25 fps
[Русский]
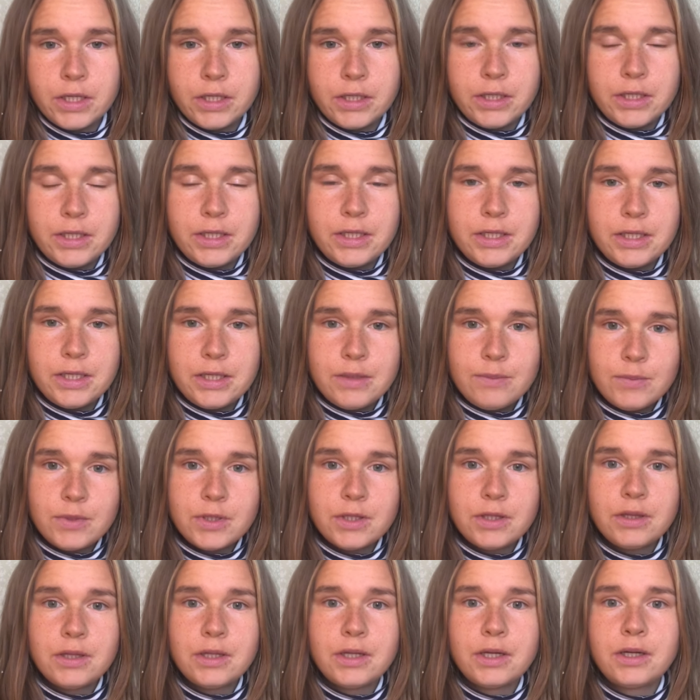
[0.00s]
И
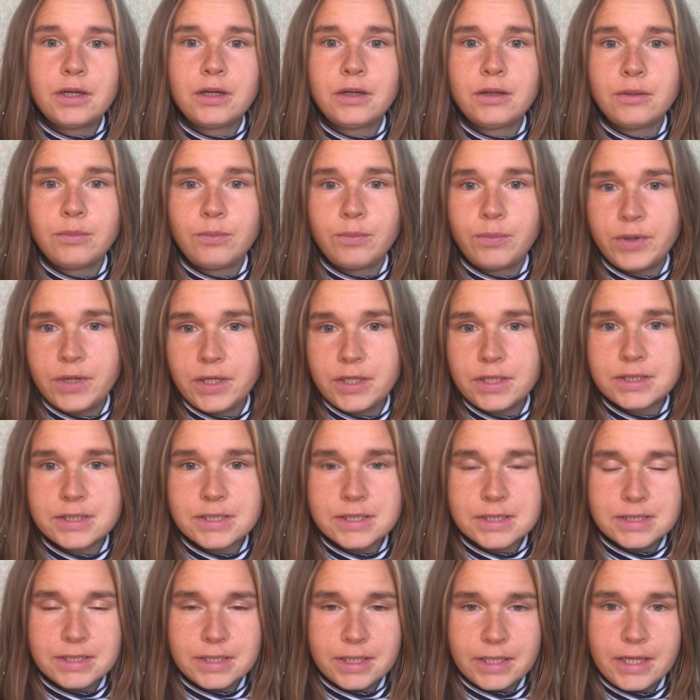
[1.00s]
именно при
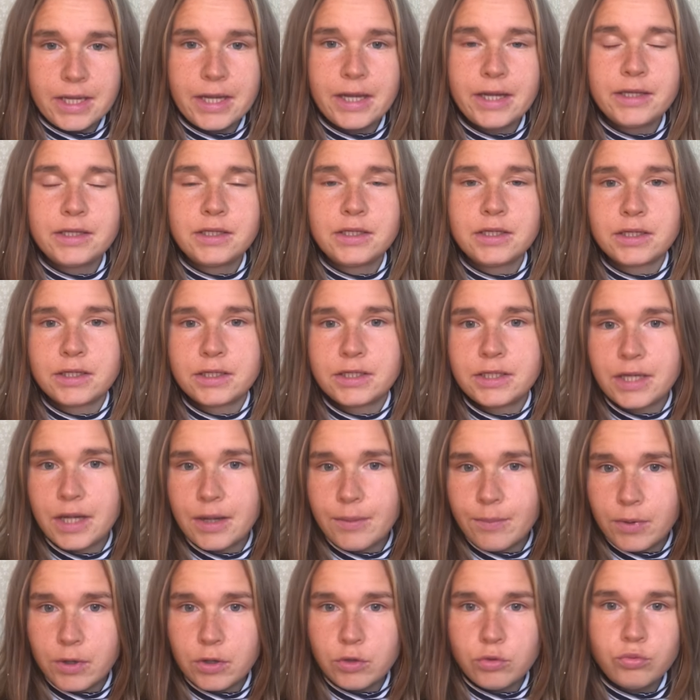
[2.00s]
состояниях я
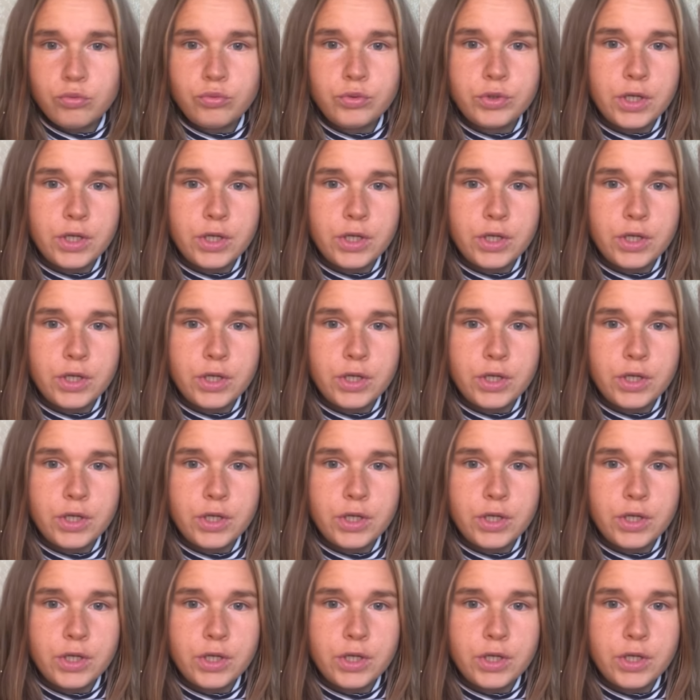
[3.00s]
могу,